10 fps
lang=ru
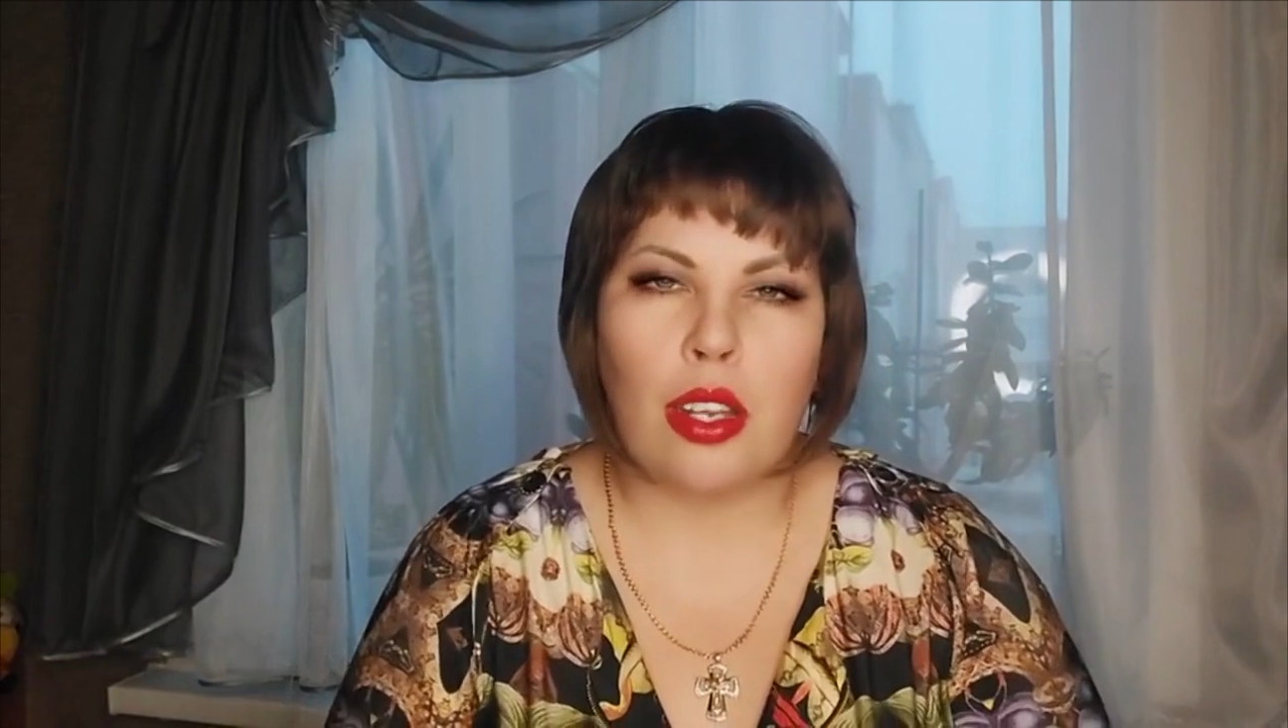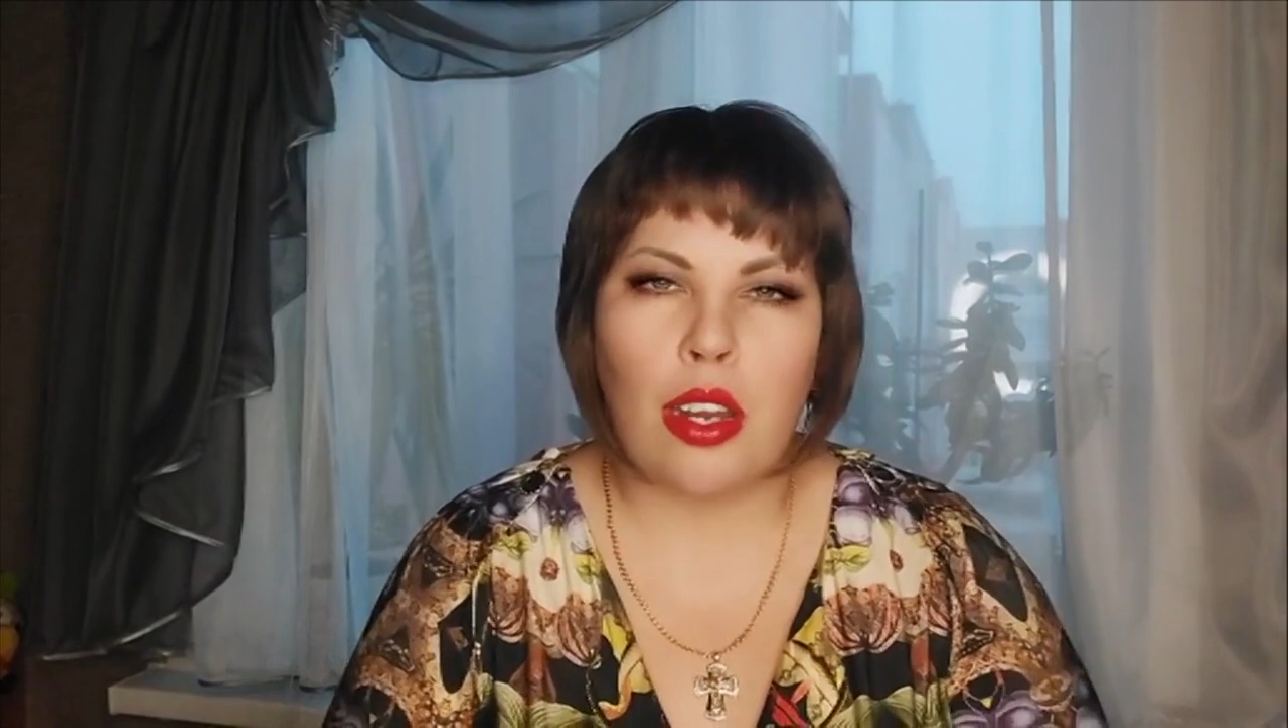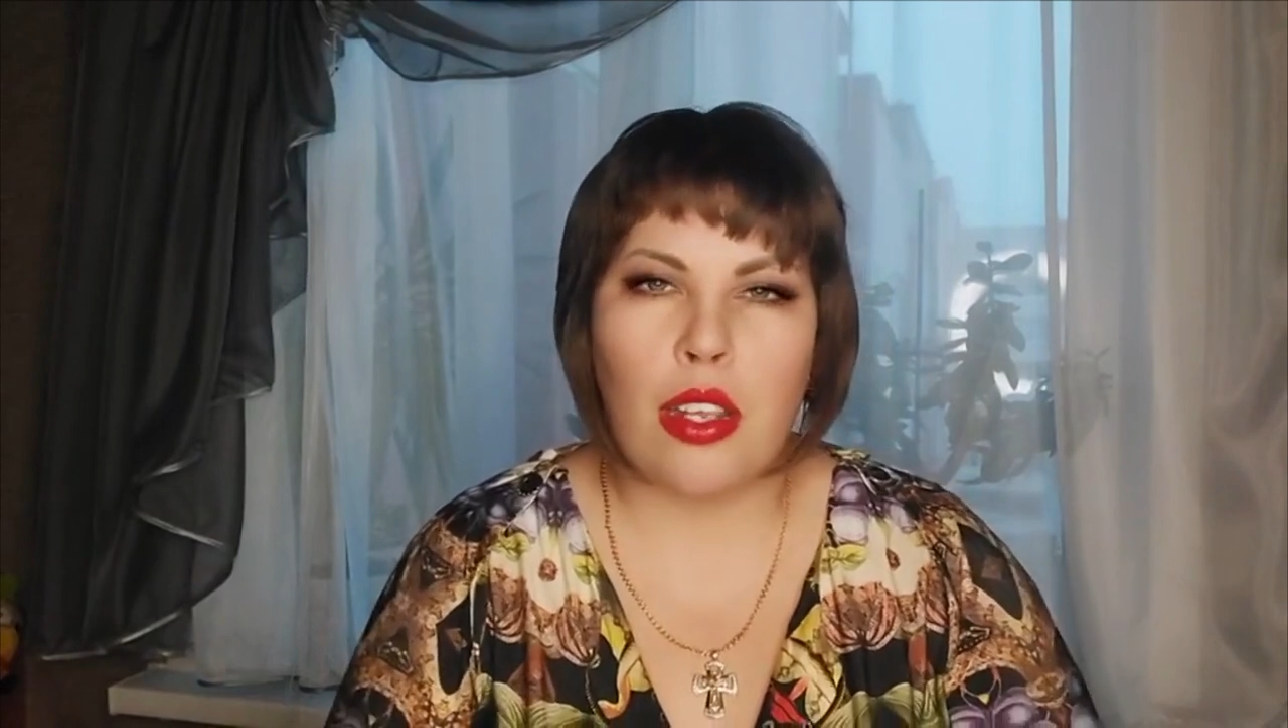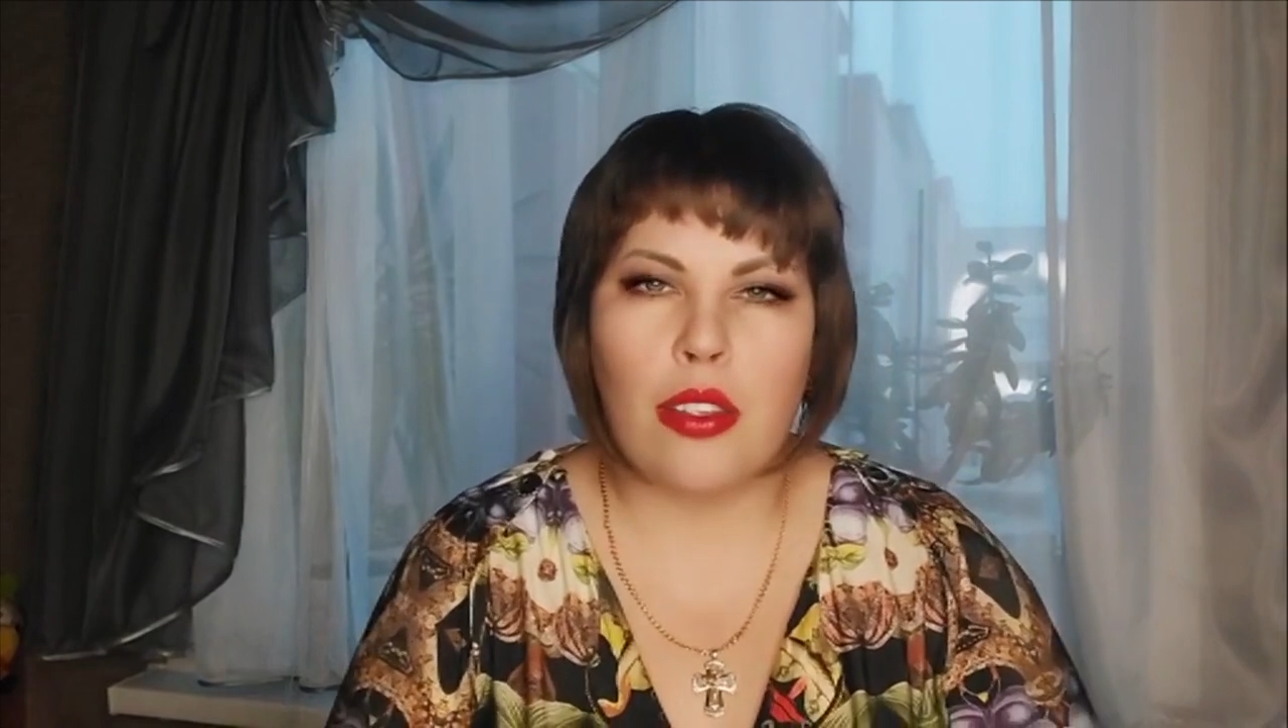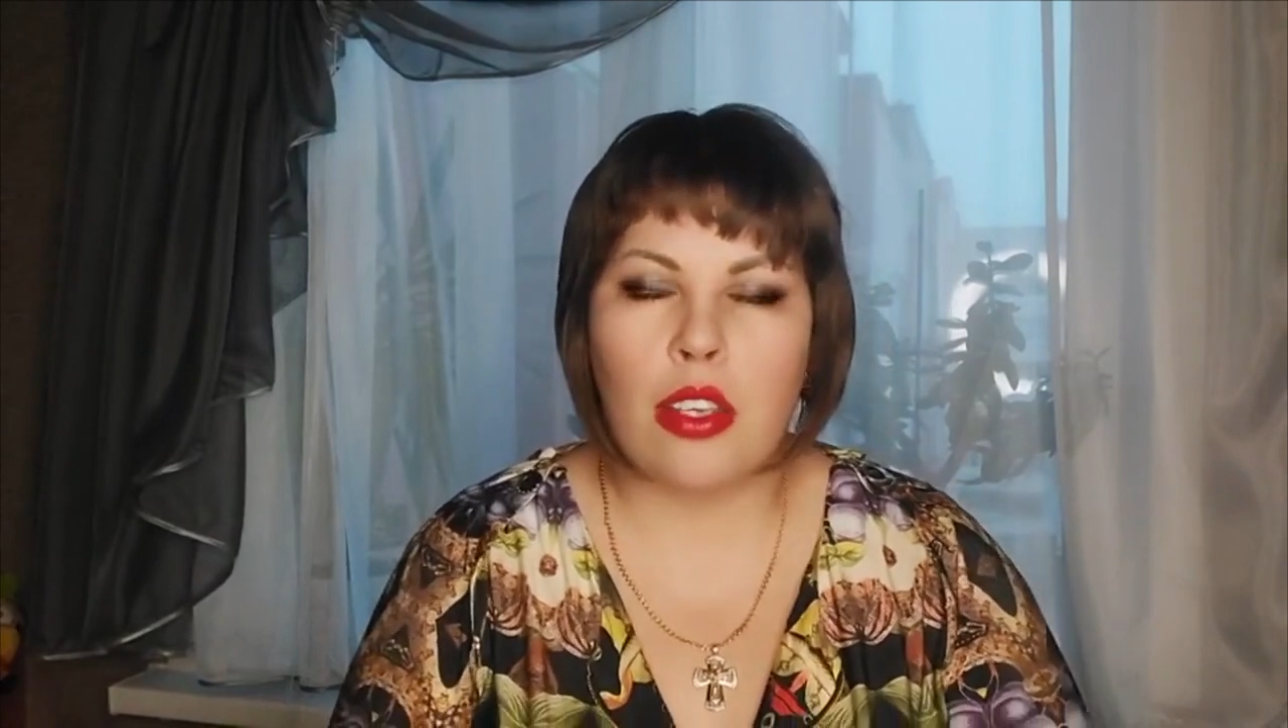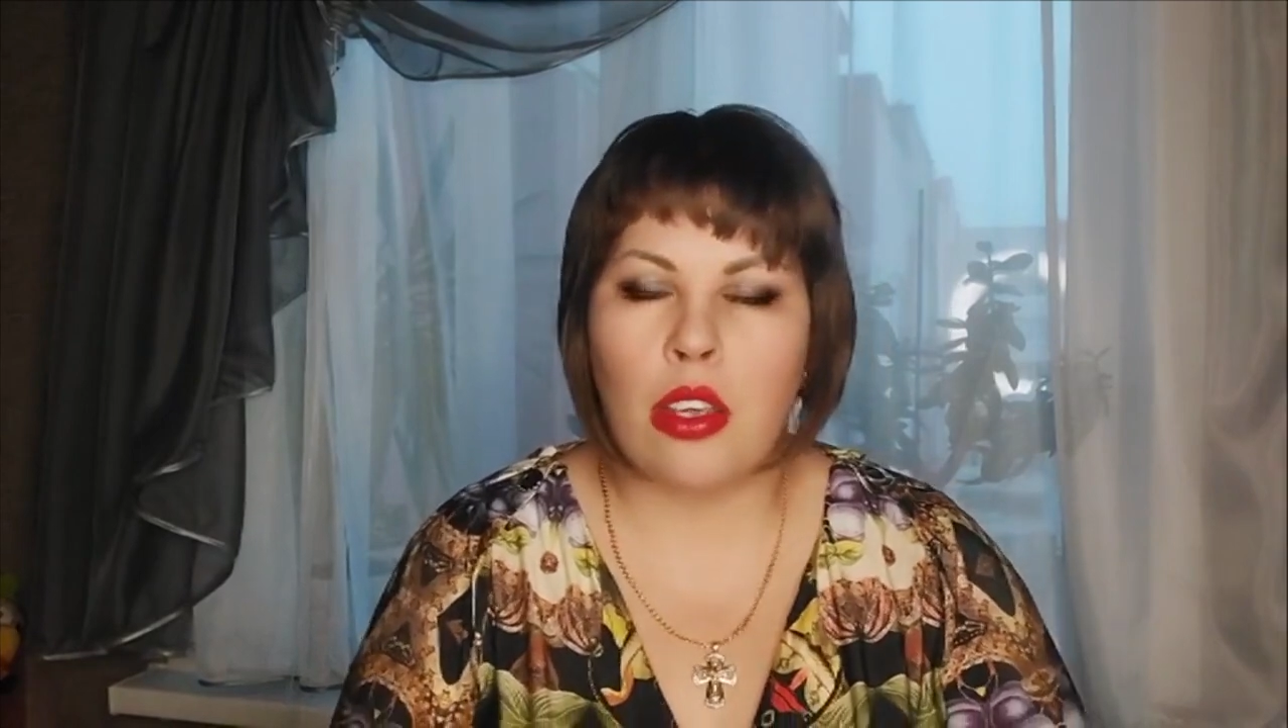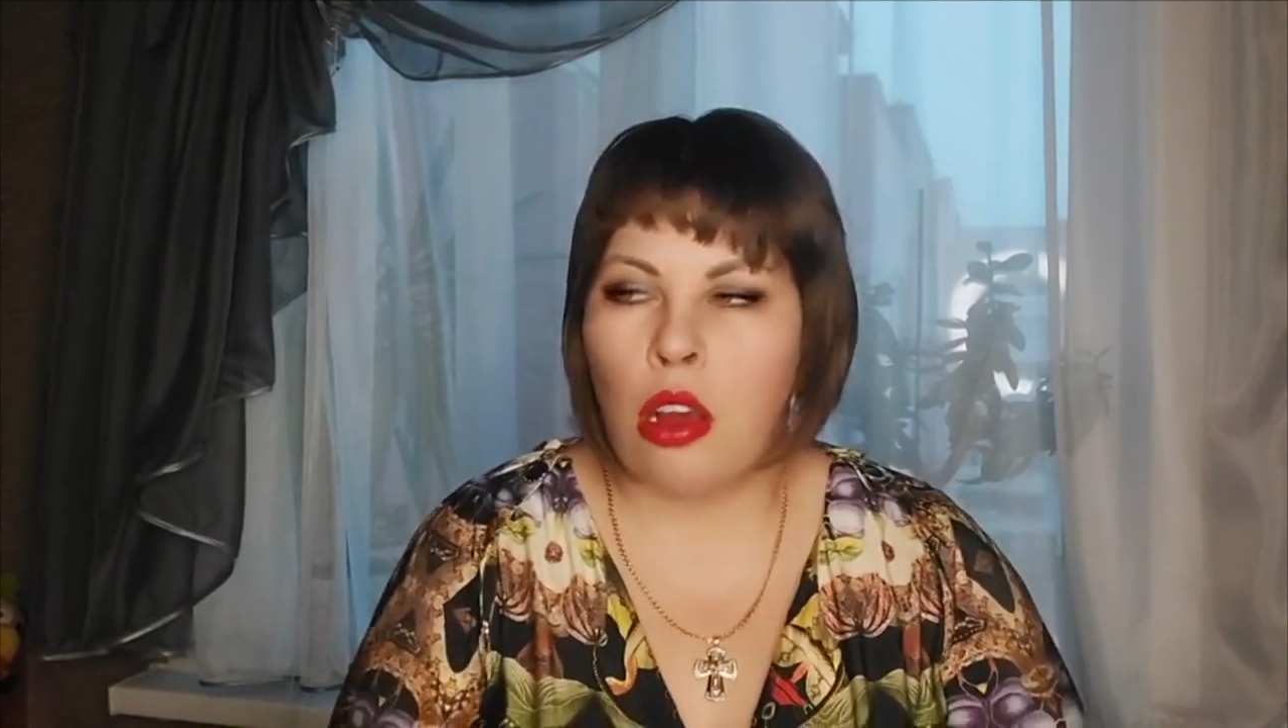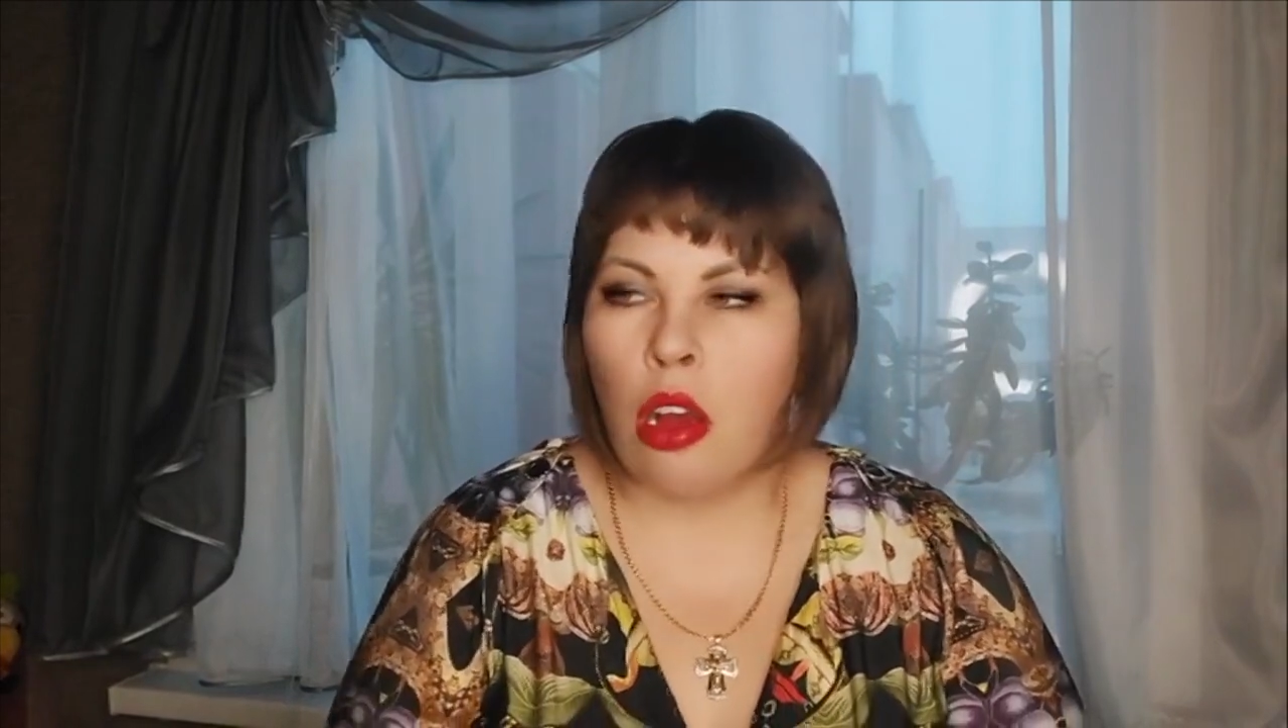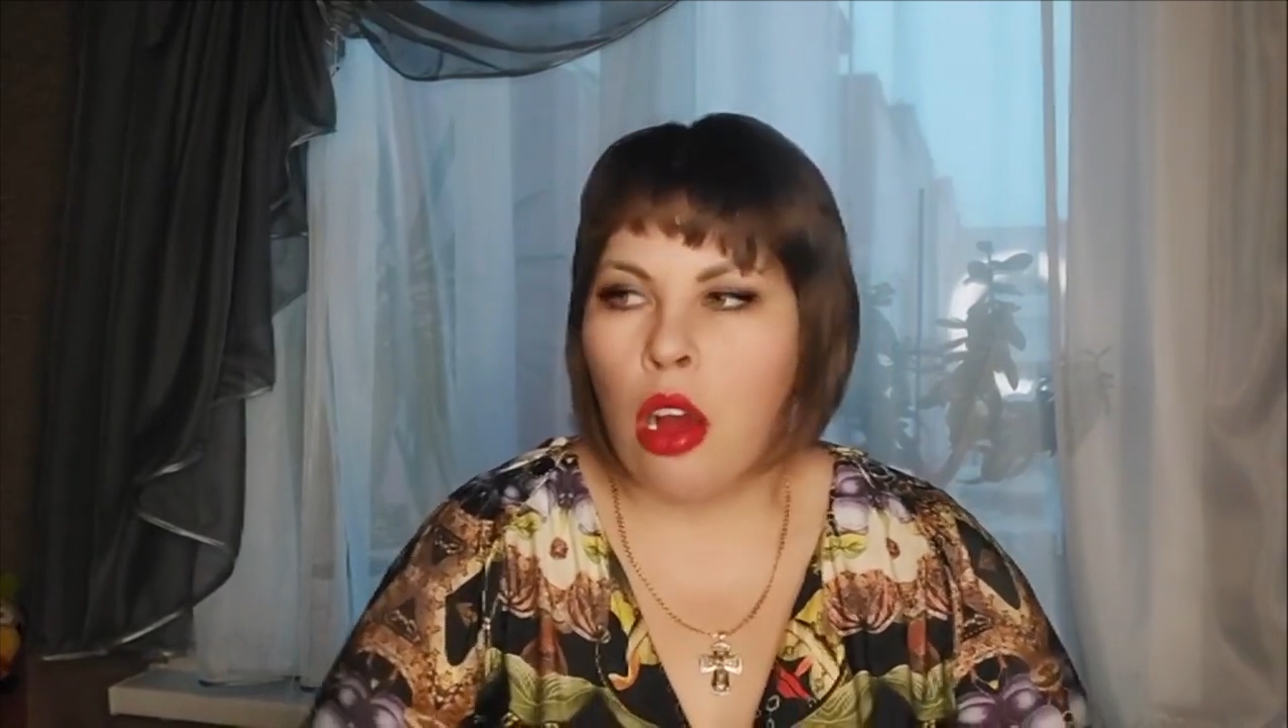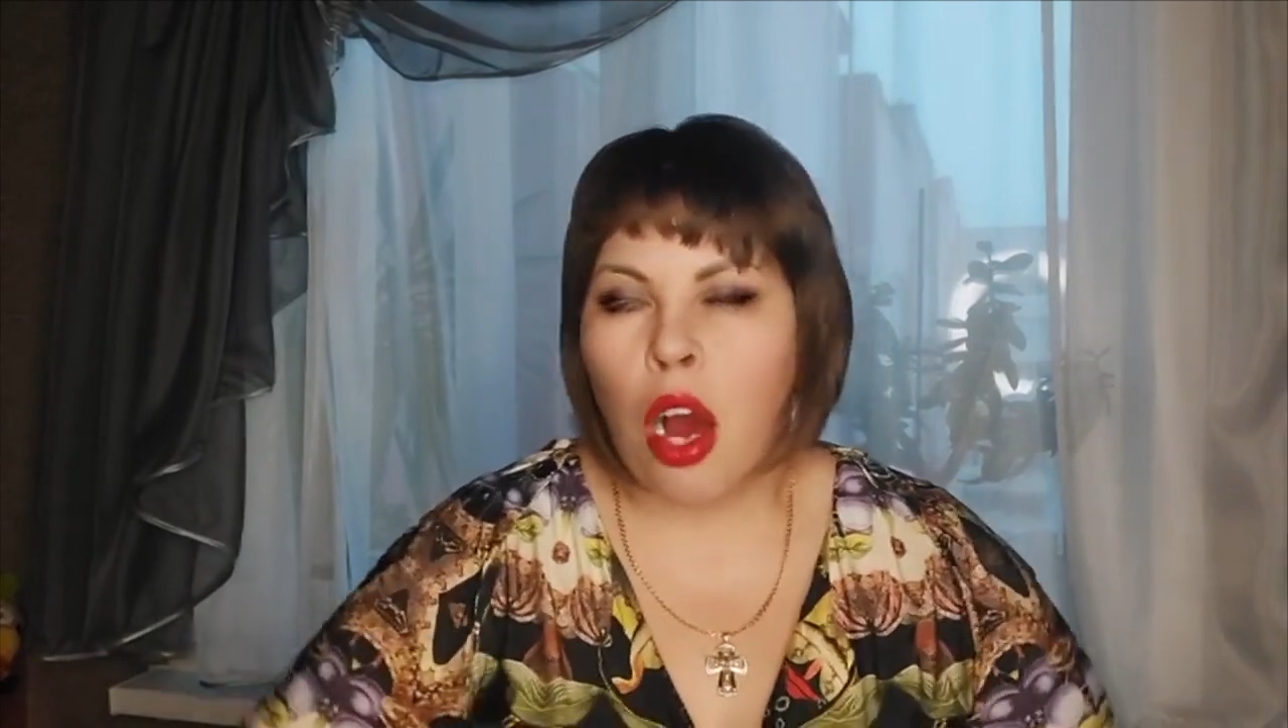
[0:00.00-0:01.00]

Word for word: Третий.